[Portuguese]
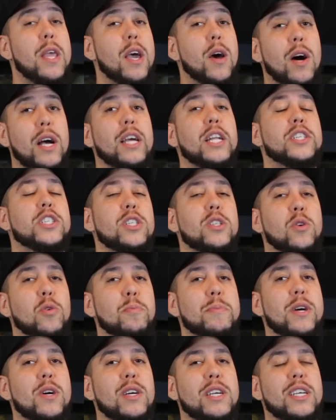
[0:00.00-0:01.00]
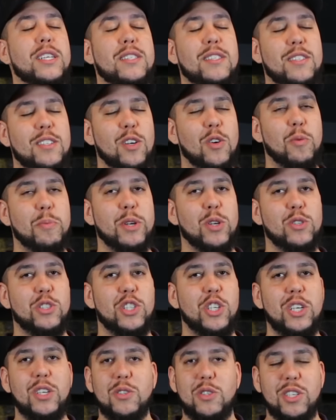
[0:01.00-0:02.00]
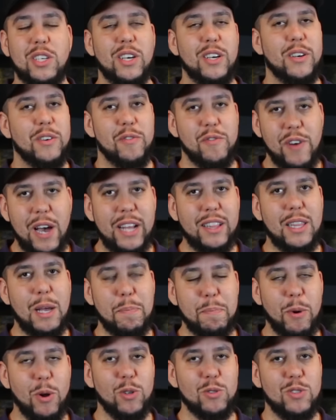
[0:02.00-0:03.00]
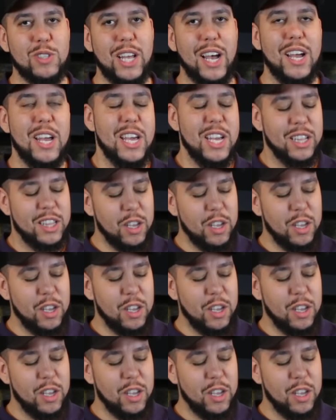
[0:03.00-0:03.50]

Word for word: Eu acredito que o meu aqui, 5 minutinhos, vai estar tá pronto, tá?